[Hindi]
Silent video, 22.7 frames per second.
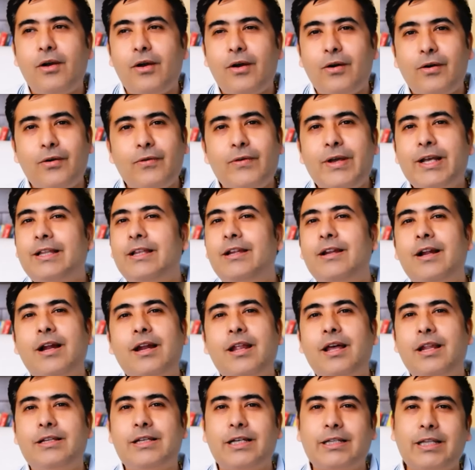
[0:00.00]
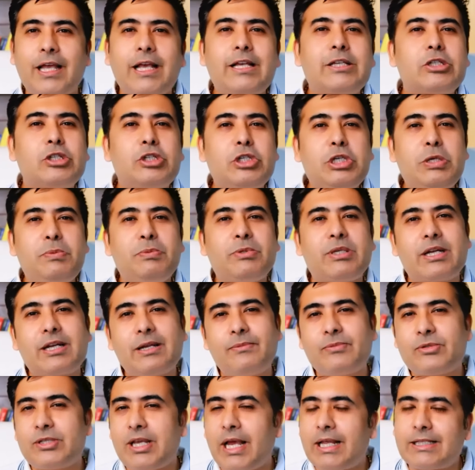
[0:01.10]
और व्यक्ति लड़ना जाता है एक्सट्रीम
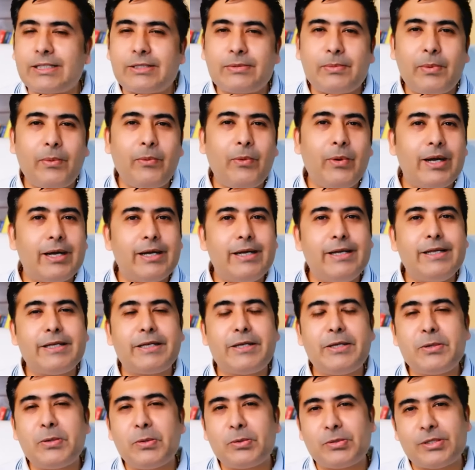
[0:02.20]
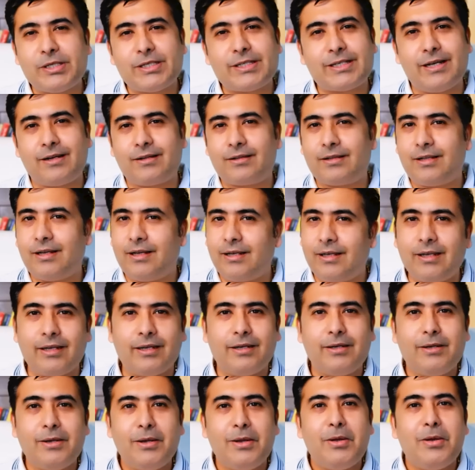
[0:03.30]
सर्कमस्टांसिस में वो लड़ने की कोशिश करता है
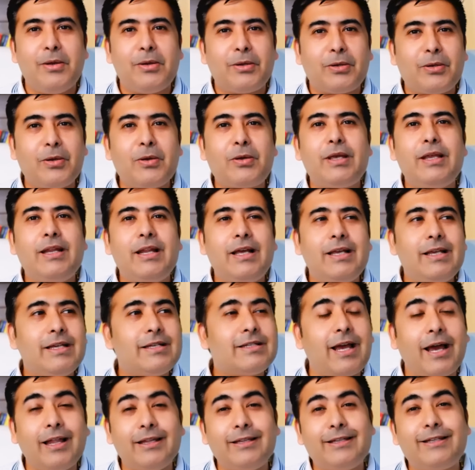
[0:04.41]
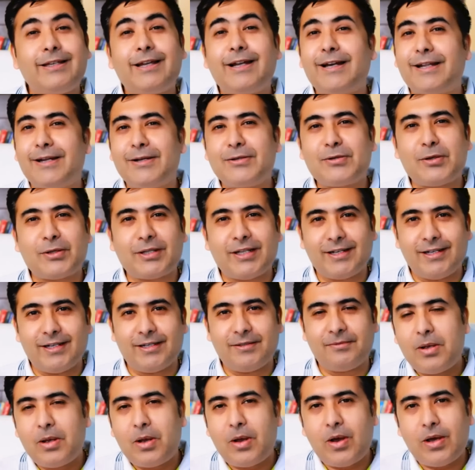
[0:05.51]
क्योंकि ना ये शांति का घर है चौथा घर
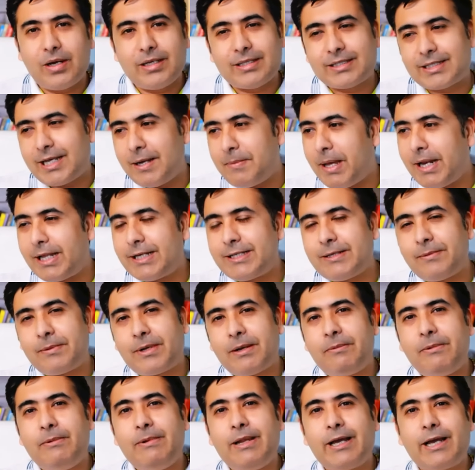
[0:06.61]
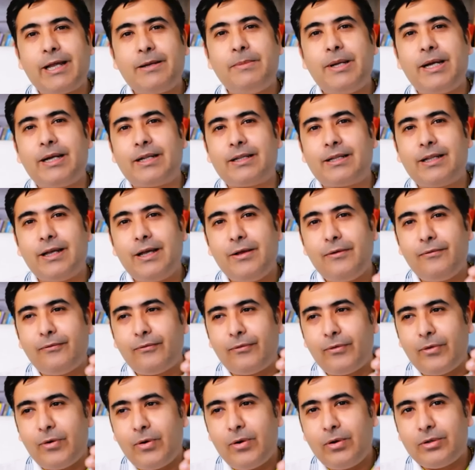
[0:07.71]
और इसका मालिक जब कभी भी लगन बैठता है
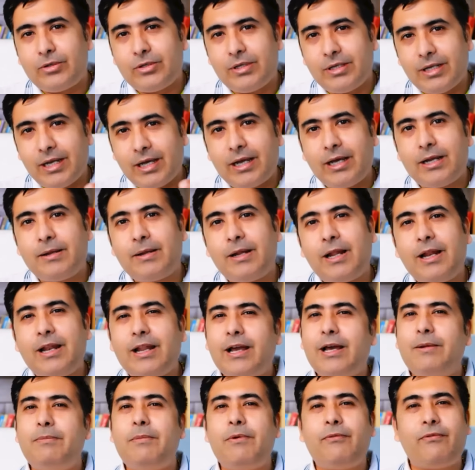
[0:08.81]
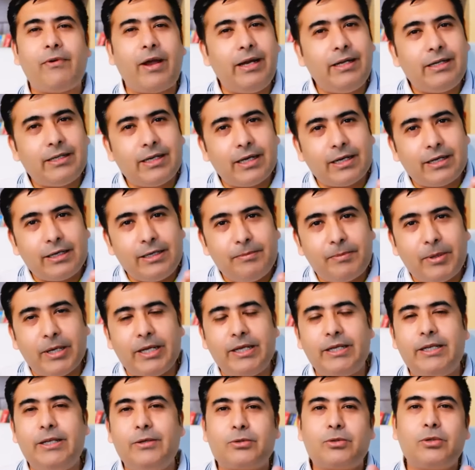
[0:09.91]
वो जो लगन है ना लगन में फाइट करनी
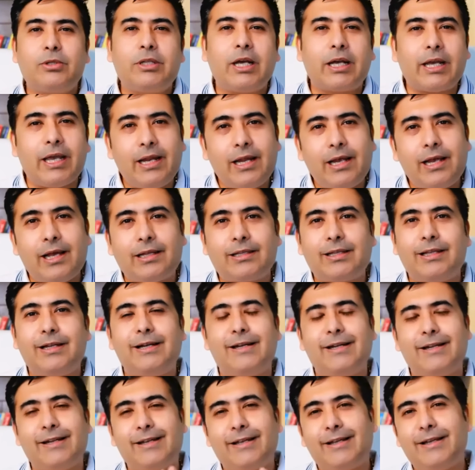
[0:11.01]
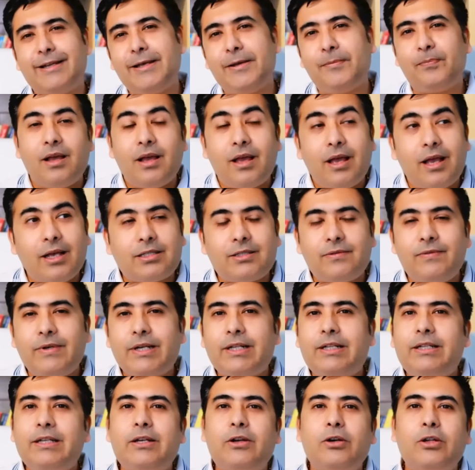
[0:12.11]
पड़ेगी उसको धकेला जाता है लड़ने के लिए ऐसे
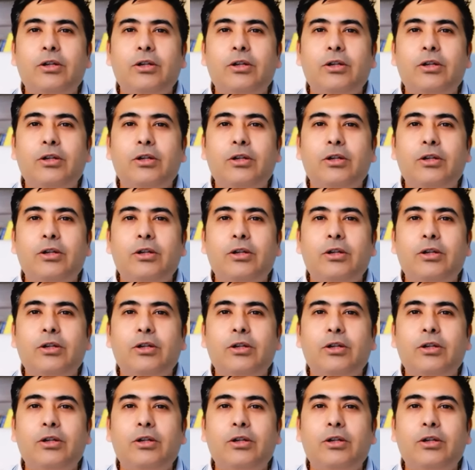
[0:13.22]
व्यक्ति को